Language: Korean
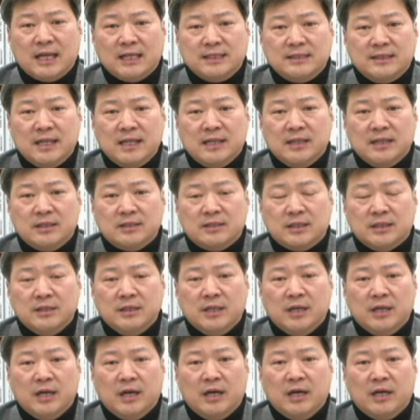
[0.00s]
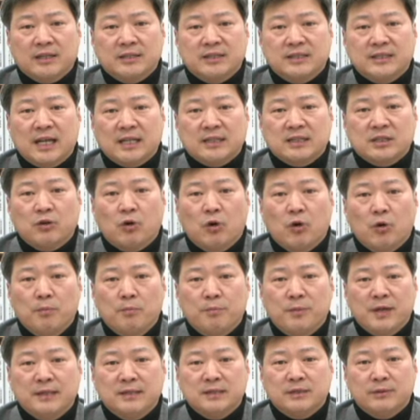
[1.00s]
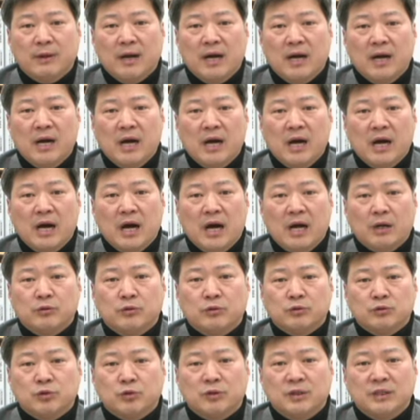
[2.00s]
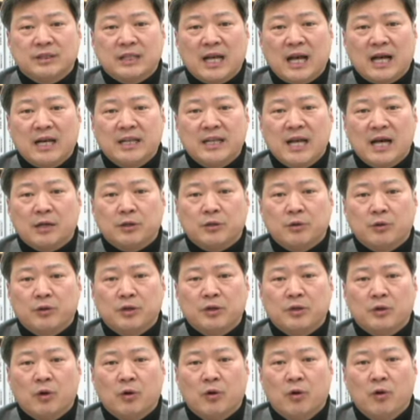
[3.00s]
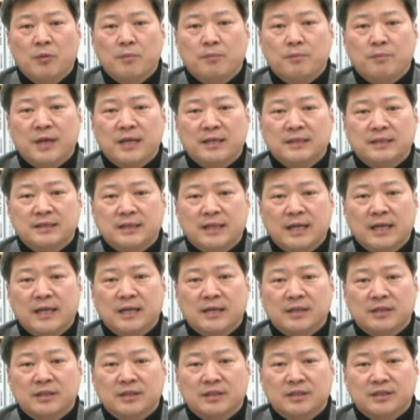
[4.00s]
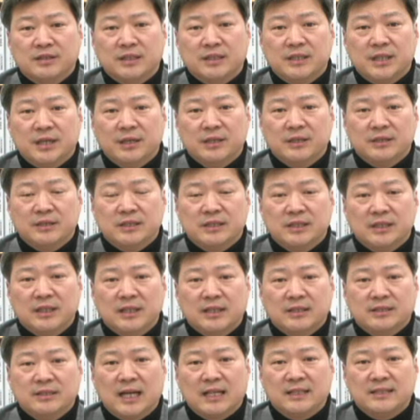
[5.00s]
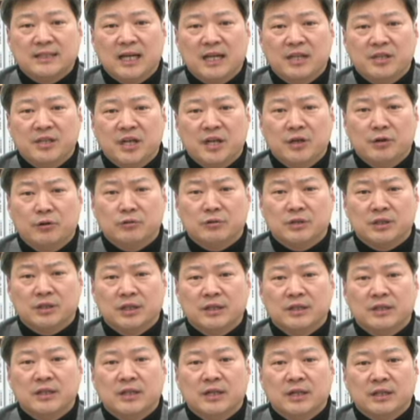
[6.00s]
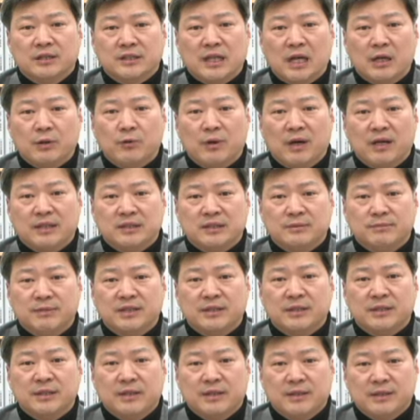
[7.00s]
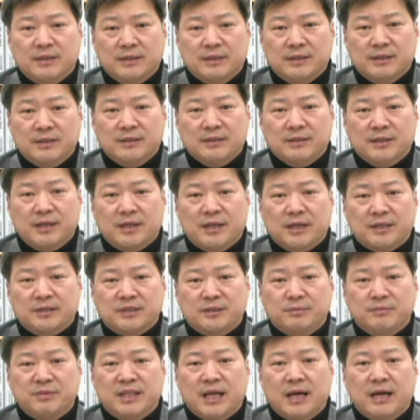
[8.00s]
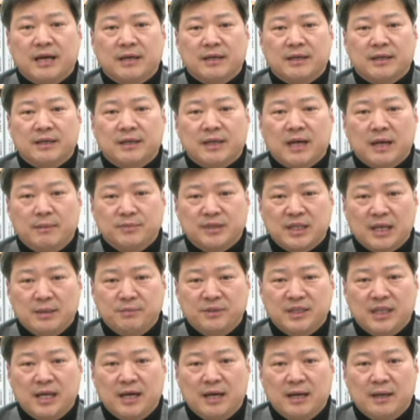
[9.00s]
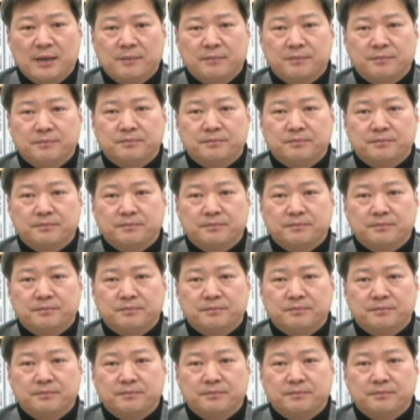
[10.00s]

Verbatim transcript: 자세한 것은 어, 식약청 홈페이지와 한국조리사관학교의 홈페이지에 등재되어 있으니 자세한 내용들은 참고하시면 되겠습니다. 감사합니다.